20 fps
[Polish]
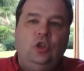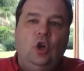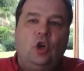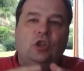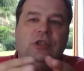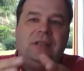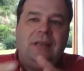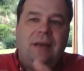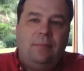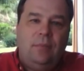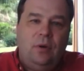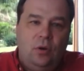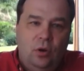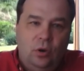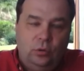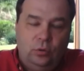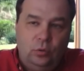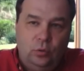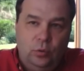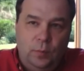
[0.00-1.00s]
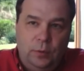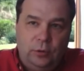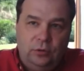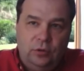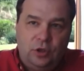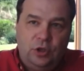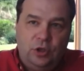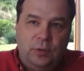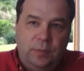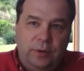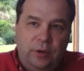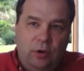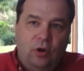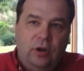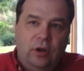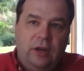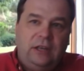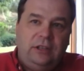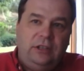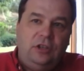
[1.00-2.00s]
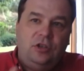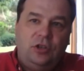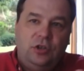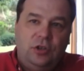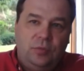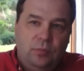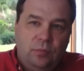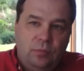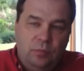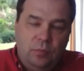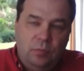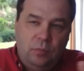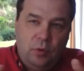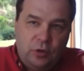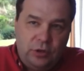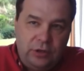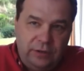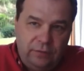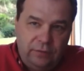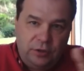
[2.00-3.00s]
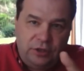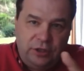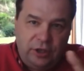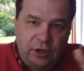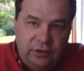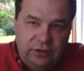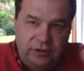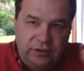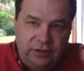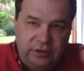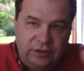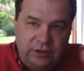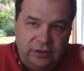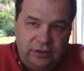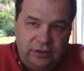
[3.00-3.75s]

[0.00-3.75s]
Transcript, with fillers: do samolotu po to, żeby ograniczyć możliwość tej